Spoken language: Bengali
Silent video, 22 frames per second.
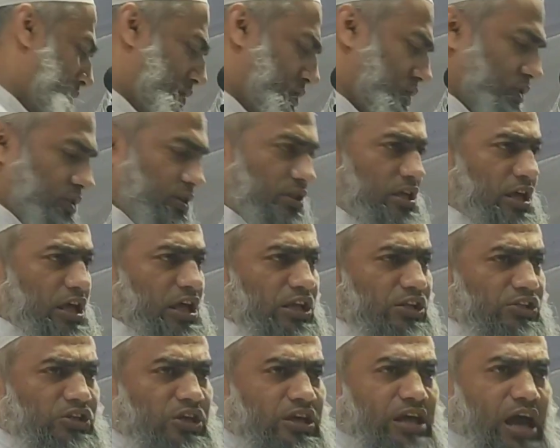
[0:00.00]
তো দিন
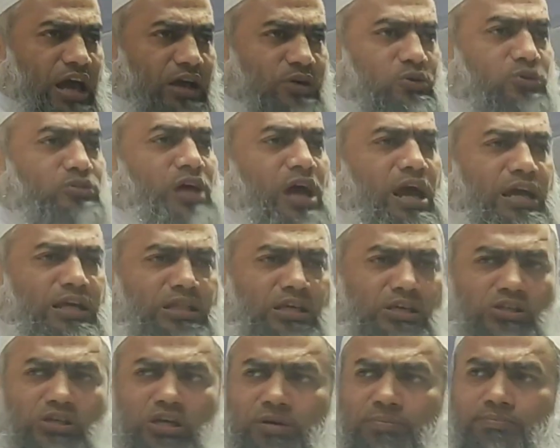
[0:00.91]
শিখায় কোথায়
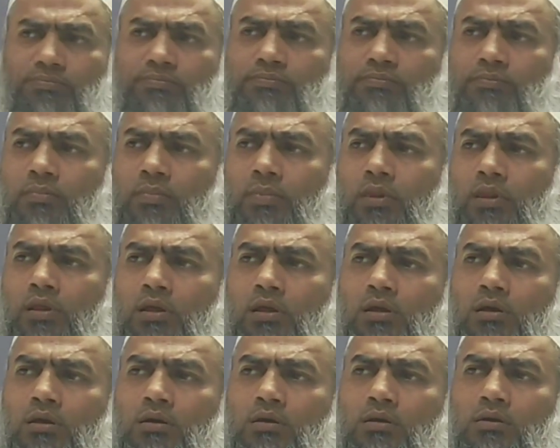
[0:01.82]
দেশে
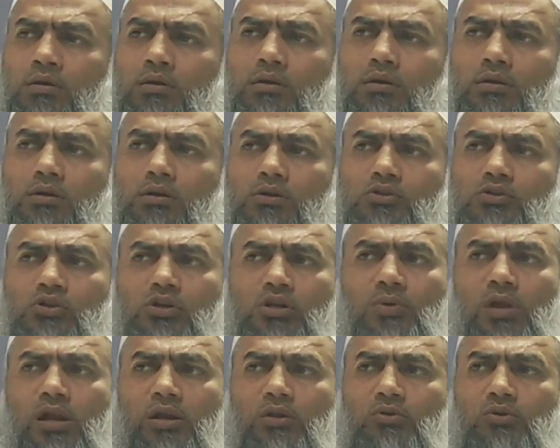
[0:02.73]
জোরে
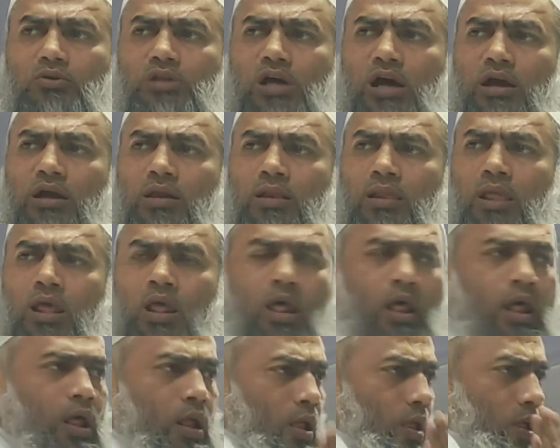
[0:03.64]
বলেন কোথায়
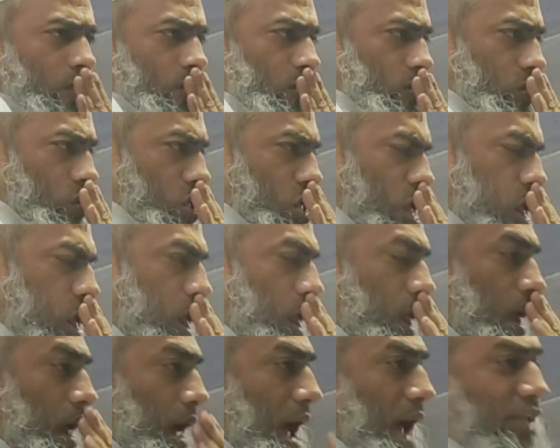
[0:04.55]

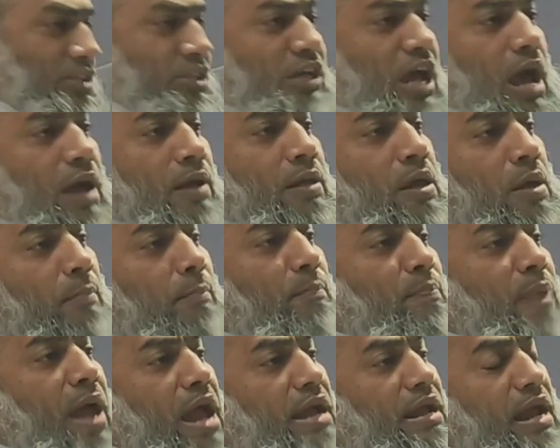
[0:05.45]
আচ্ছা
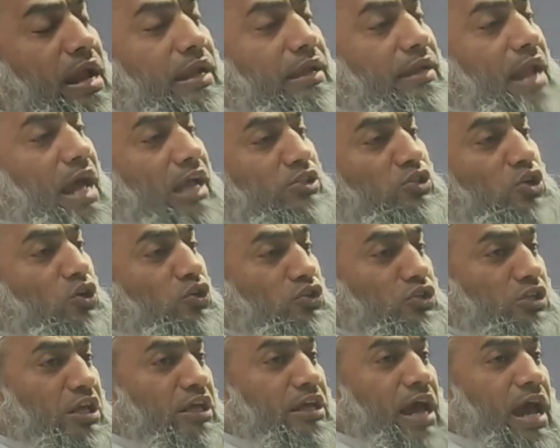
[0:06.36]
ব্যাঙের নাচন
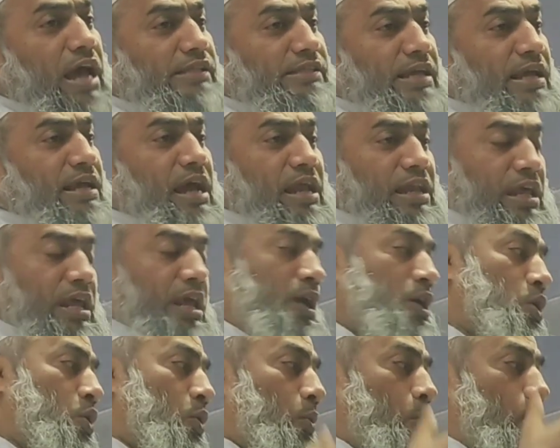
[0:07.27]
শিখায় যেখানে
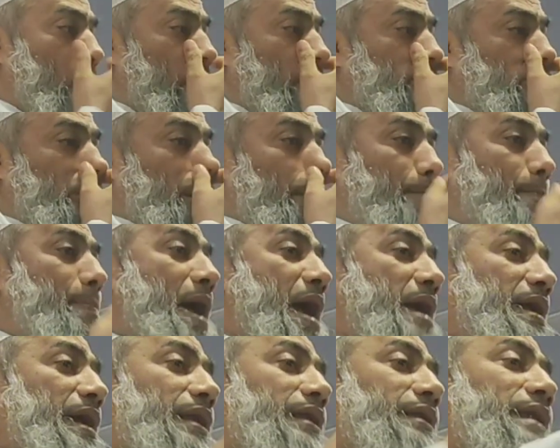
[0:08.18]
ওই যদি
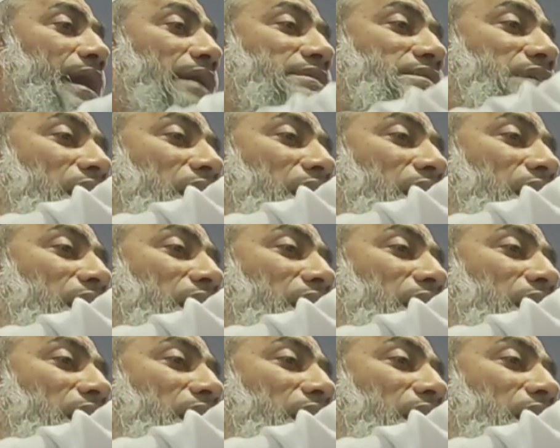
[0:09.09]
ব্যাঙের নাচা